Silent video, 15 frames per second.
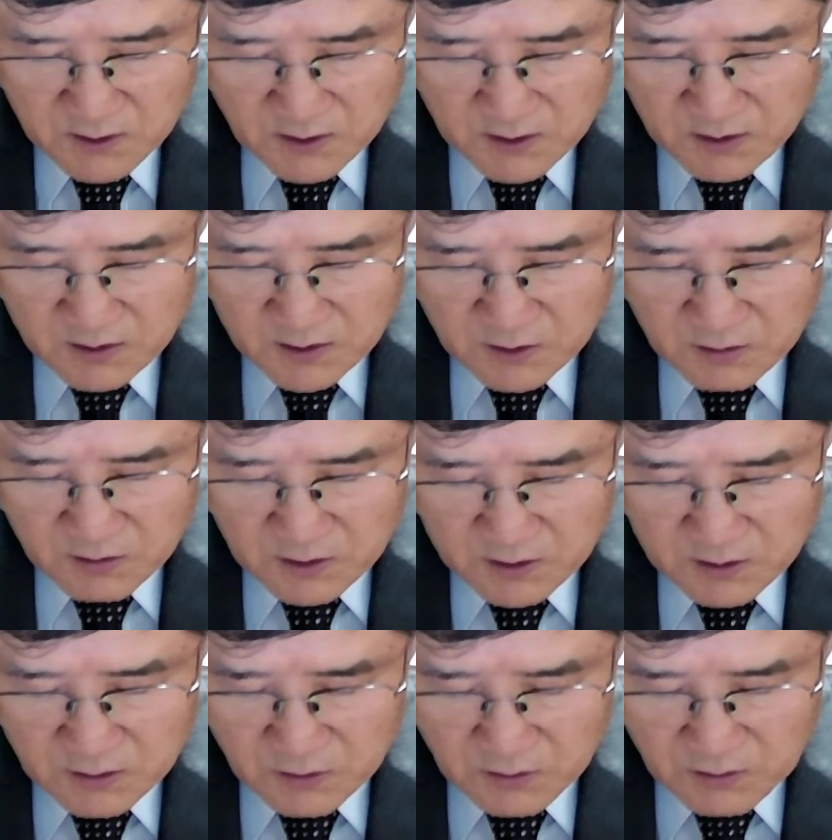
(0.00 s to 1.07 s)

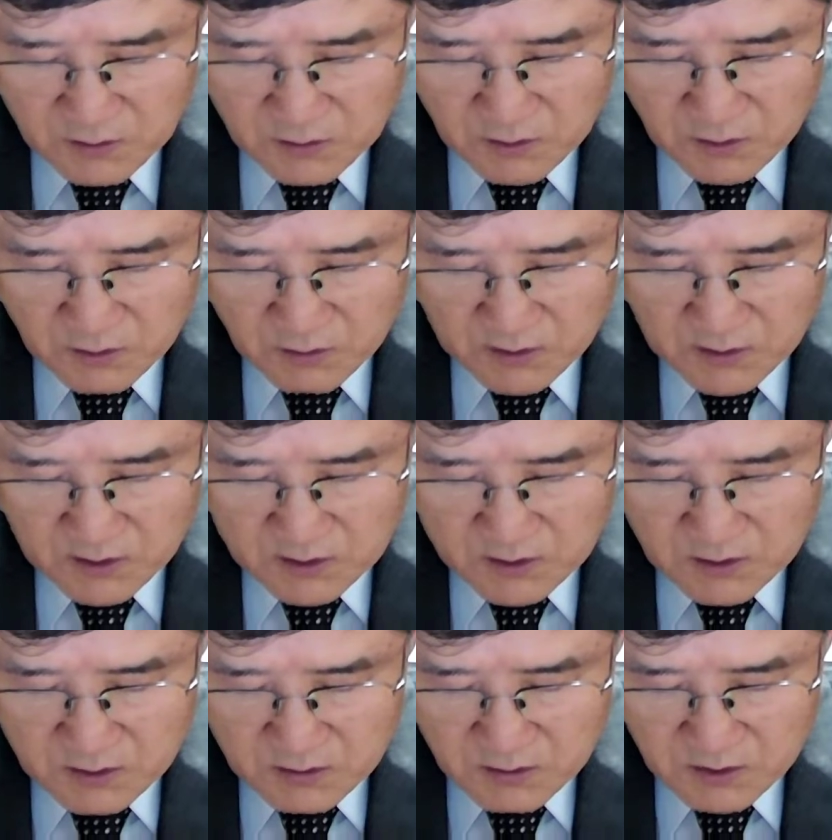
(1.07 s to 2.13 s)
거룩한 공교회와
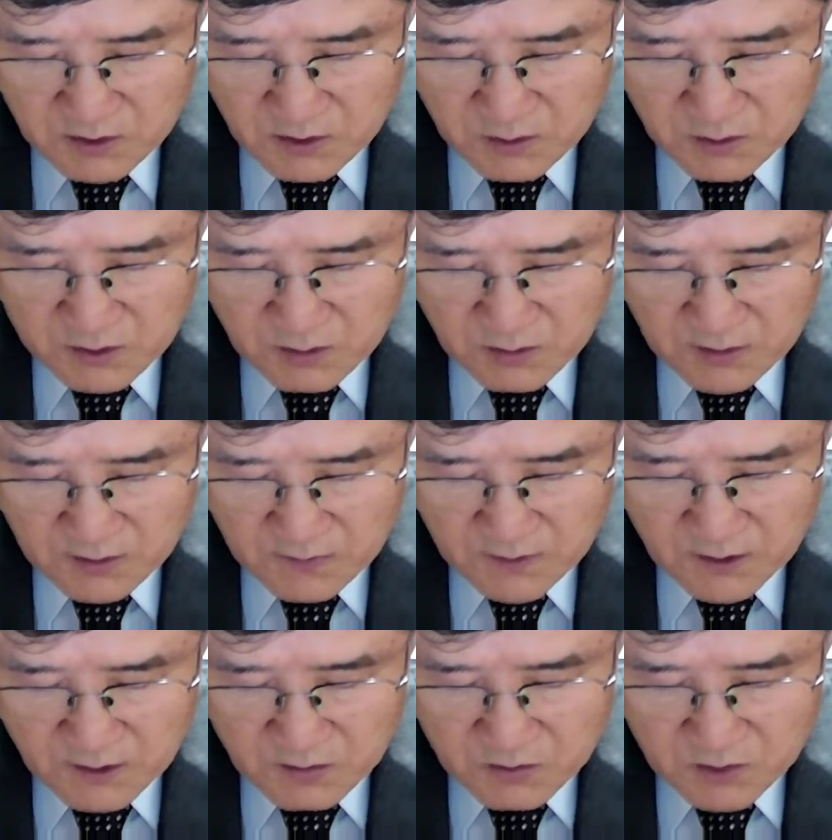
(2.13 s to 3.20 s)
성도의 교제와
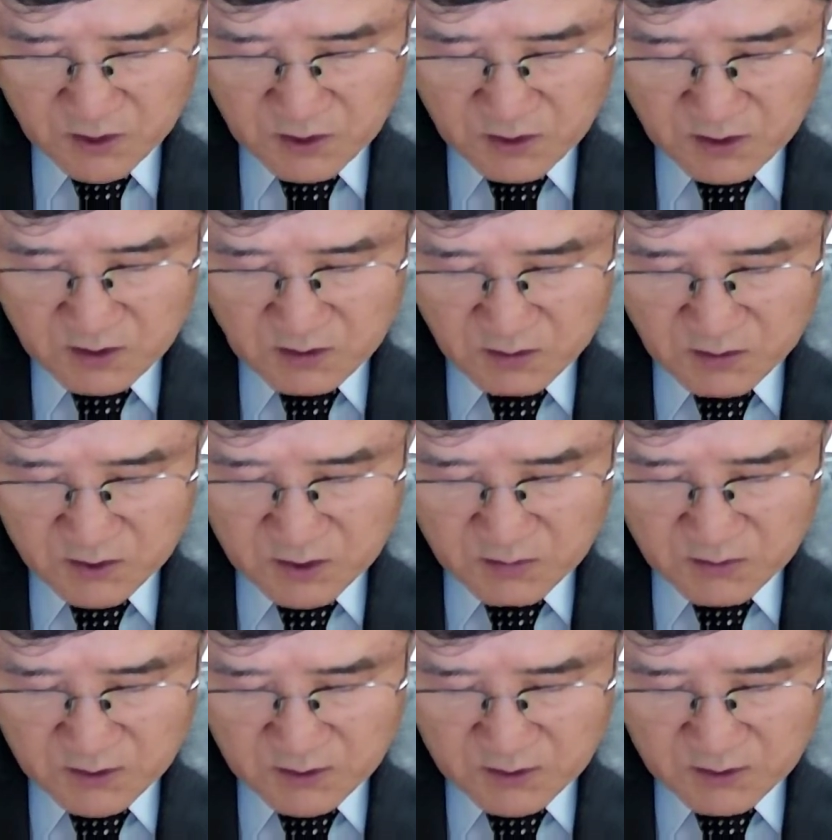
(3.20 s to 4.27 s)
죄를
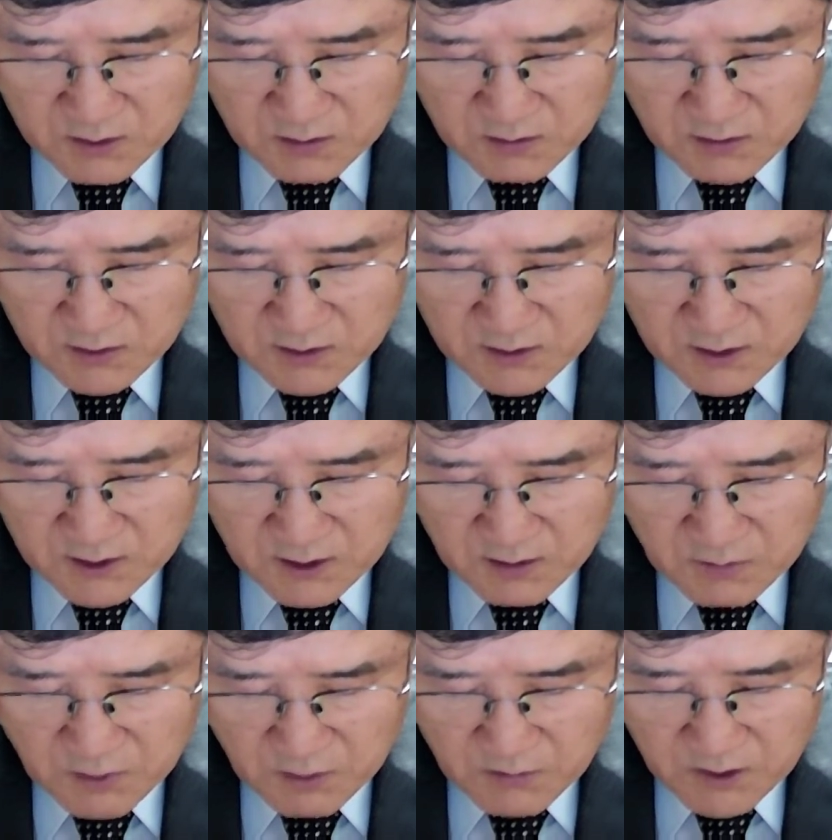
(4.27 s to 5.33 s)
용서받는 것과
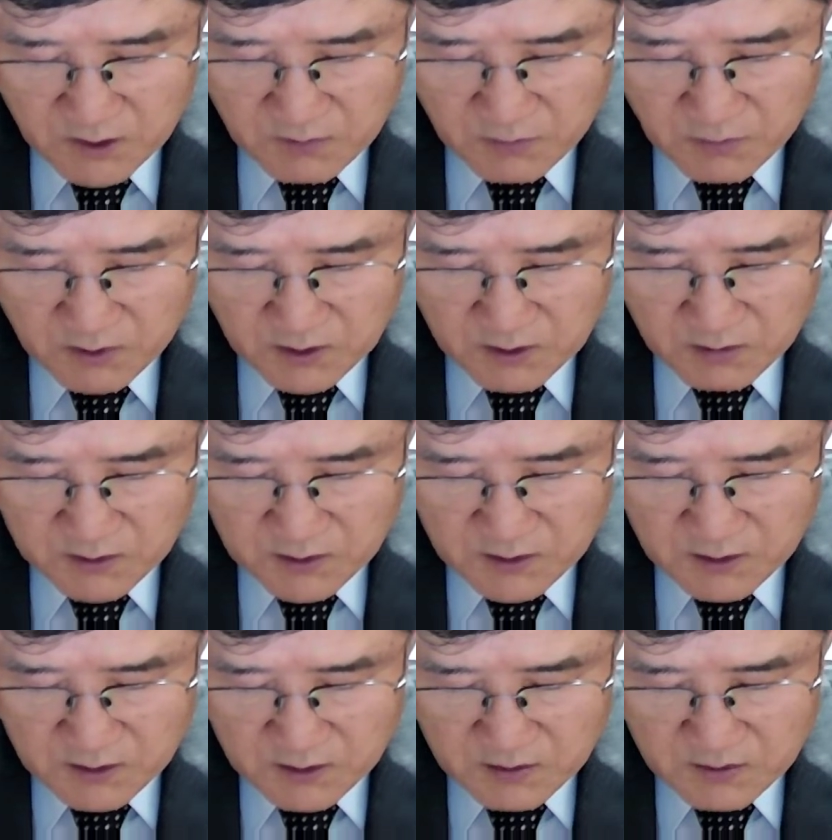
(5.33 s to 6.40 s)
몸의
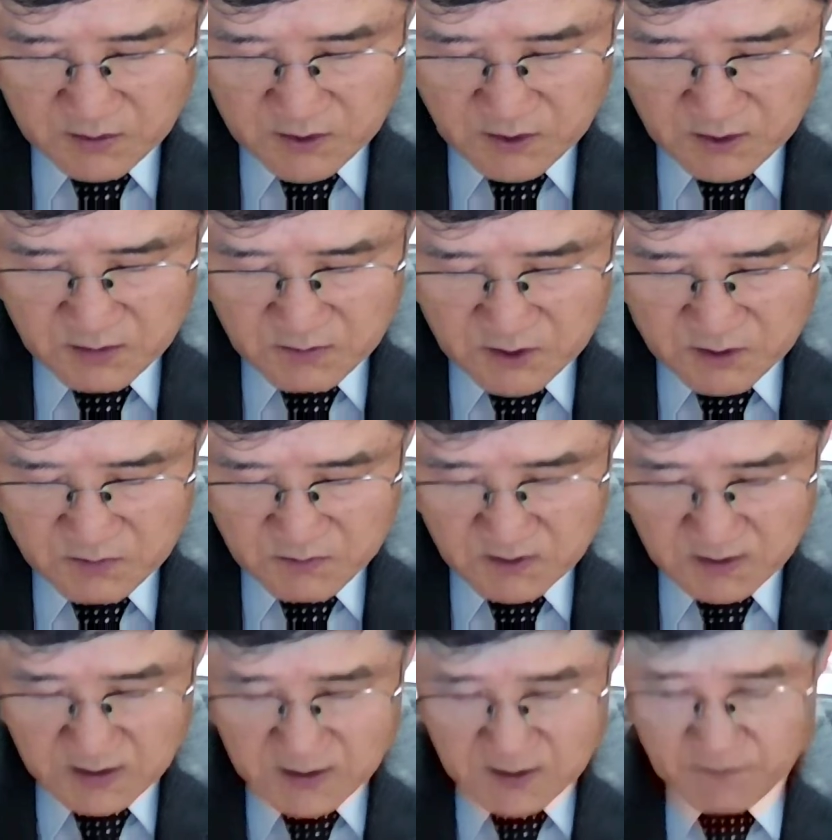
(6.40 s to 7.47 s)
부활과 영생을
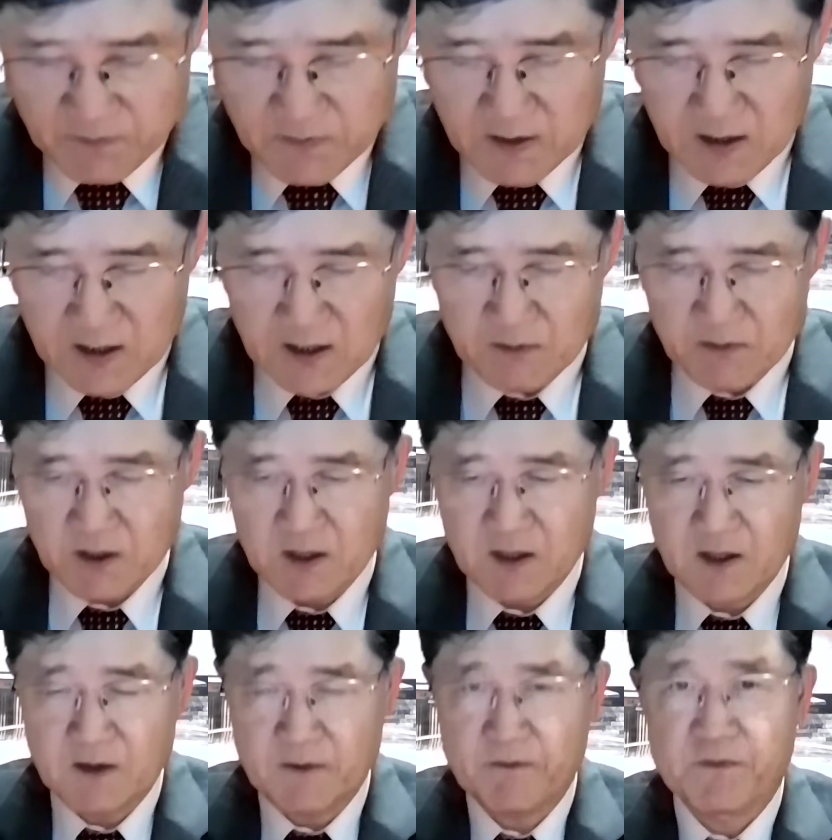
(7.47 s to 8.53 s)
믿습니다. 아멘